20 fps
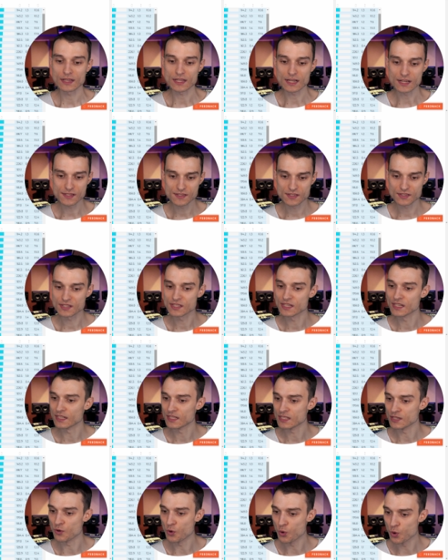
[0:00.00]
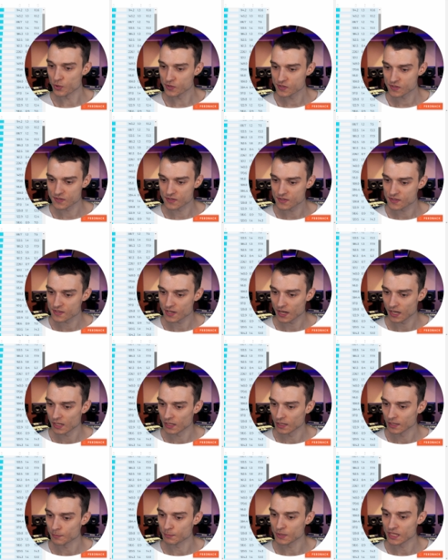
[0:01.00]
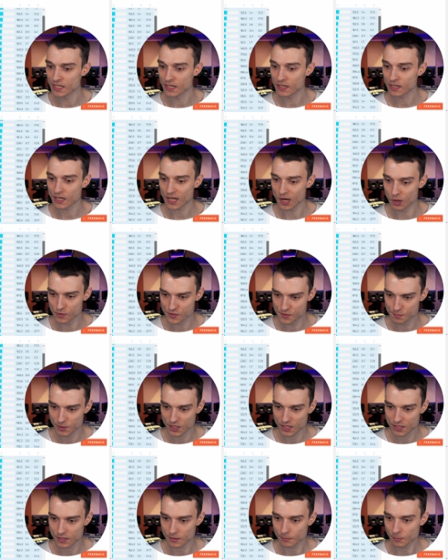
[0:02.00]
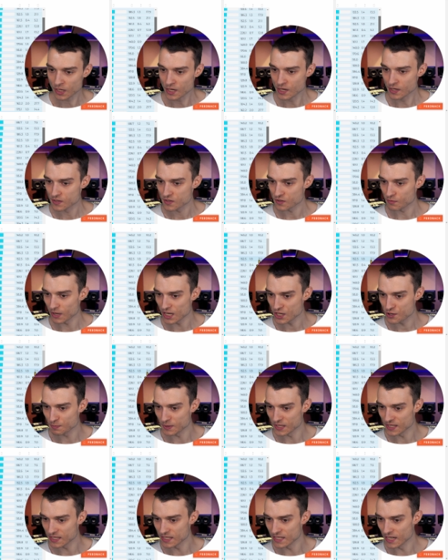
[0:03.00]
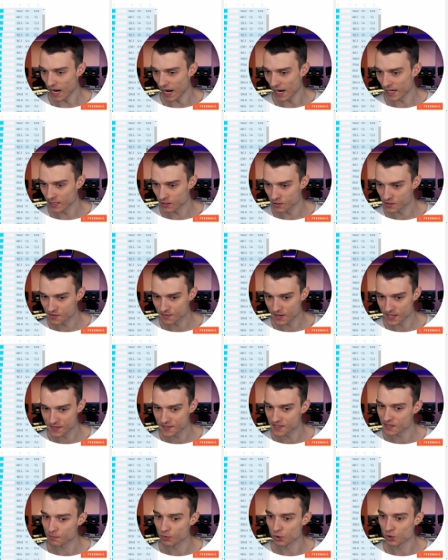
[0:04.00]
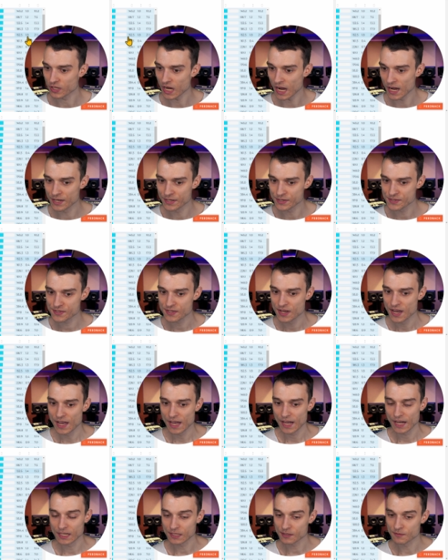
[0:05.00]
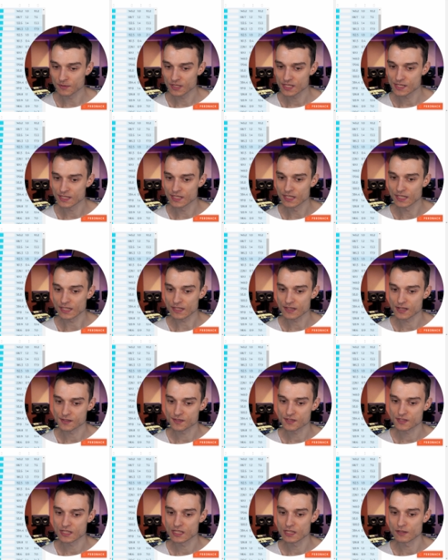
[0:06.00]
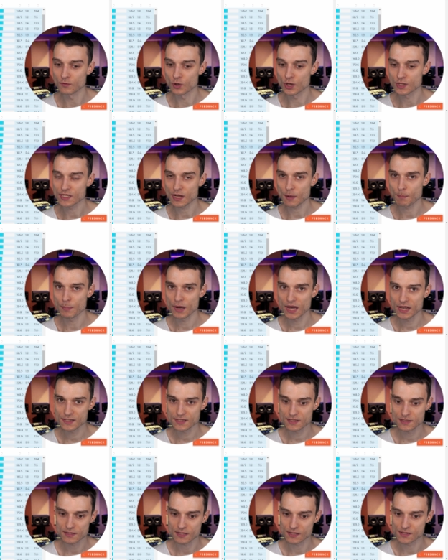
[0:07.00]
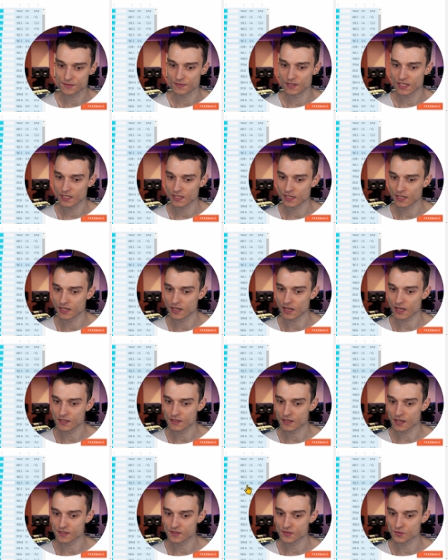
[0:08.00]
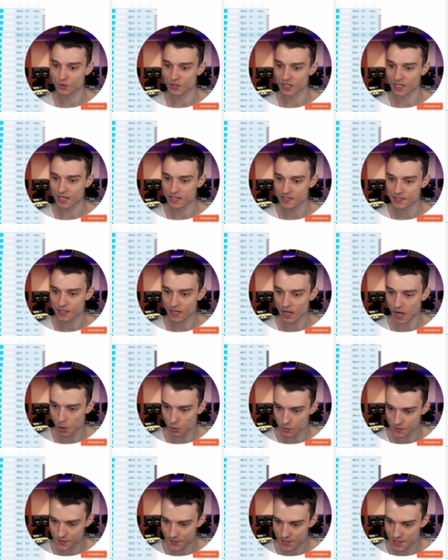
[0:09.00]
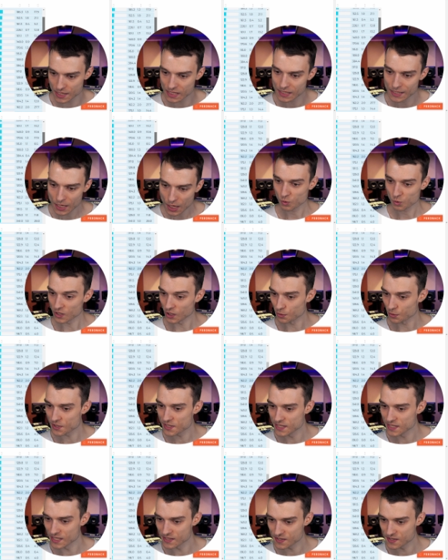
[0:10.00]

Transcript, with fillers: dass ich hier die höchsten Zahlen mir rauspicke. Zum Beispiel hier 21.1 hätten wir hier das Keyword Pet, das wäre dann das sogenannte Haustier oder auch hier